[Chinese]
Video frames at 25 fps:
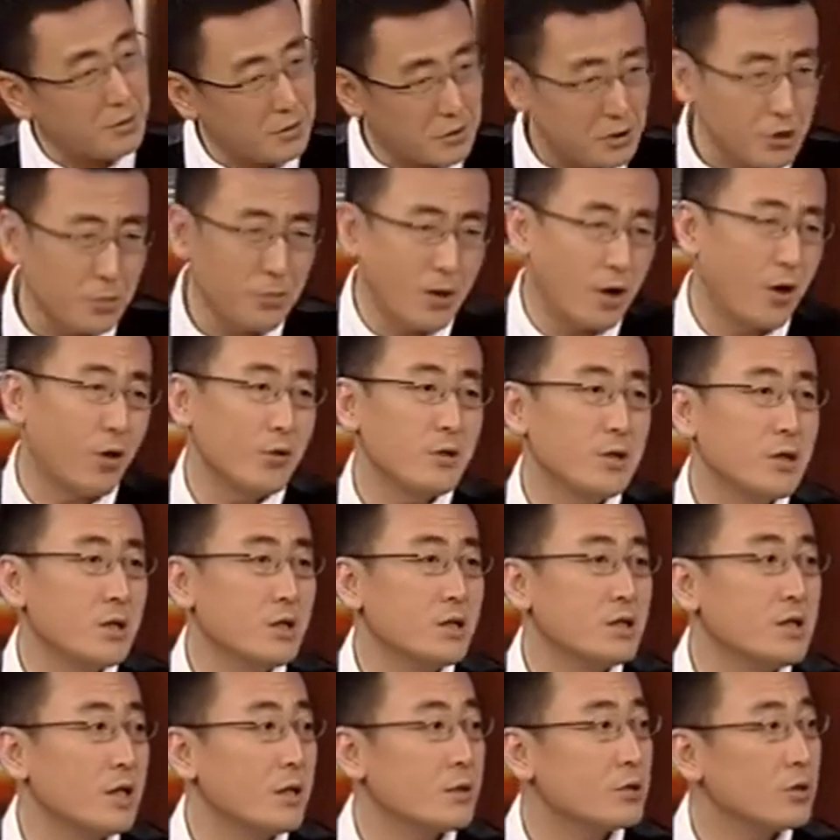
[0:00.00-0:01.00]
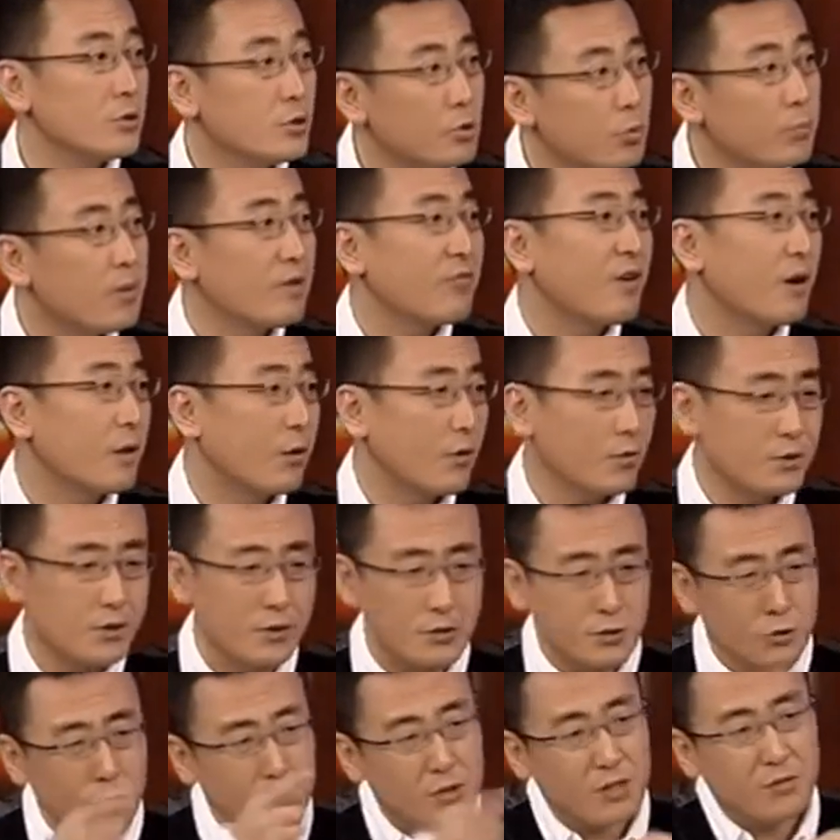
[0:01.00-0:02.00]
这么好的一个建设就没法搞
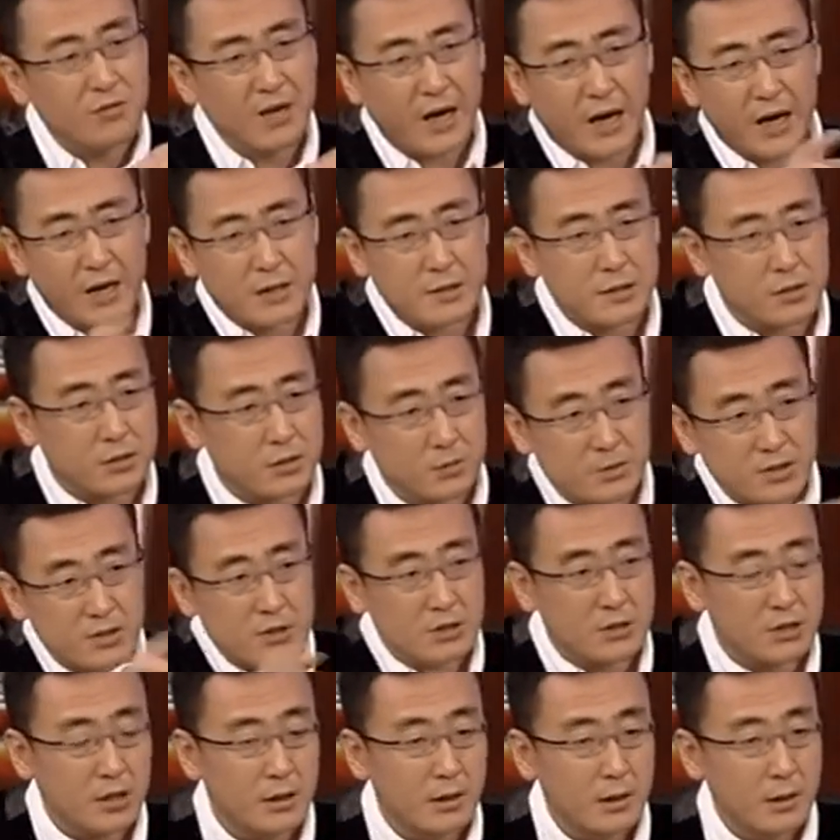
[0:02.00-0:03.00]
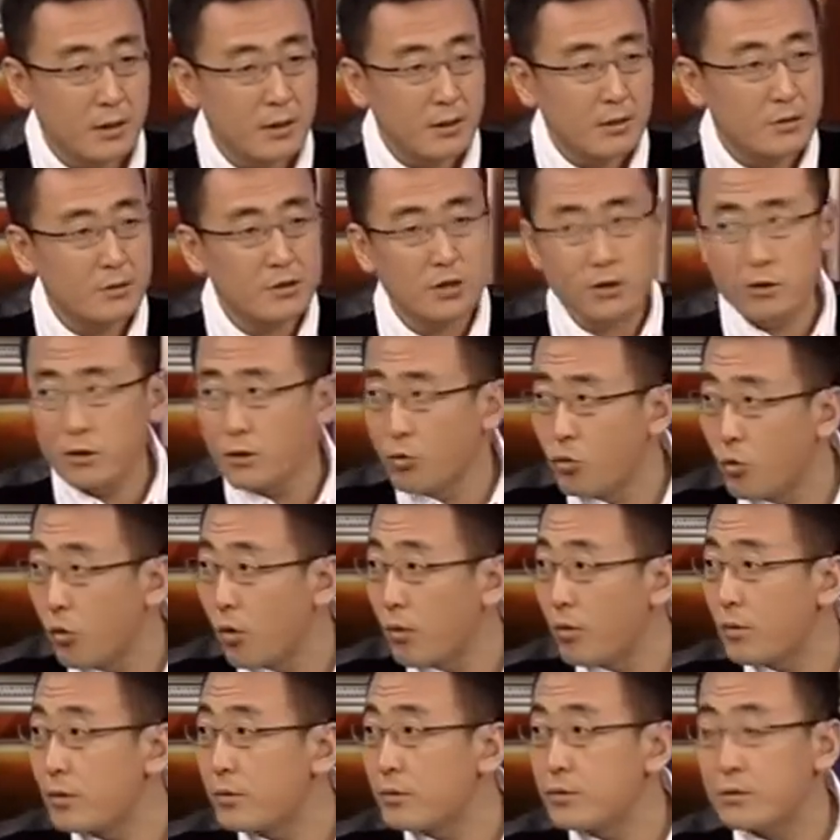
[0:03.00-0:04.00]
成，就因为碍着这么一些钉子
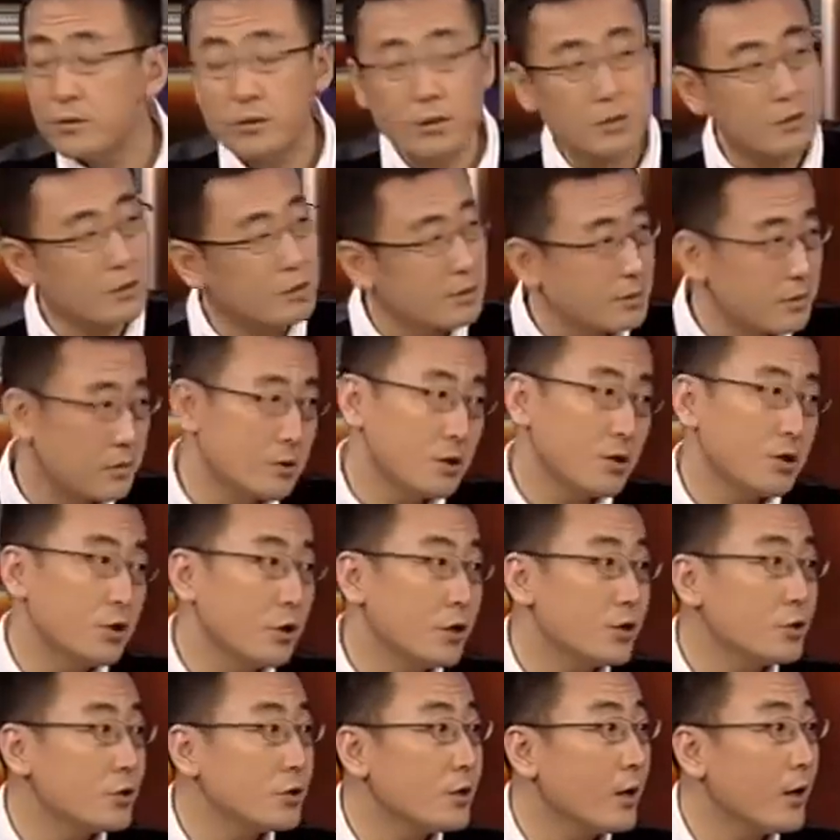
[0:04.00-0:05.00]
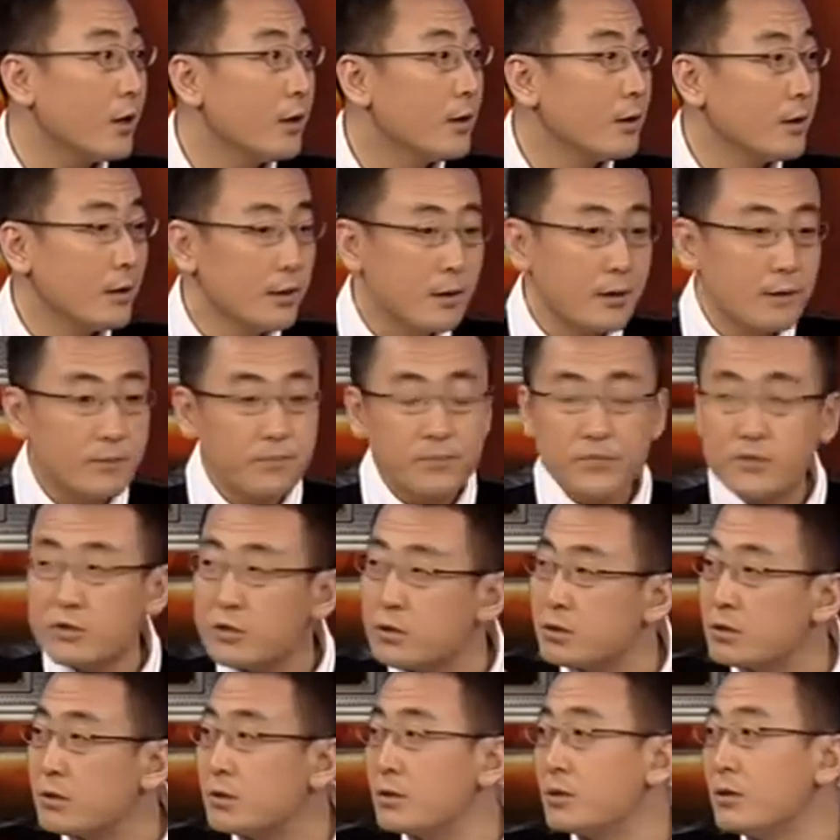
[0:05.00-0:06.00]
户，但但可是呢，
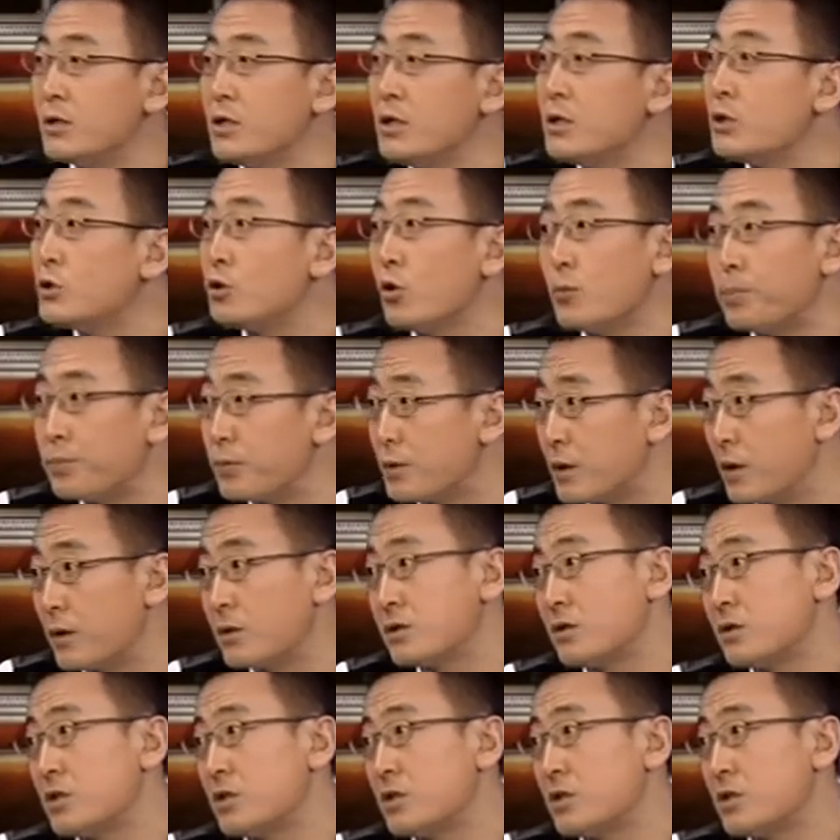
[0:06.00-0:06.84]
你就不能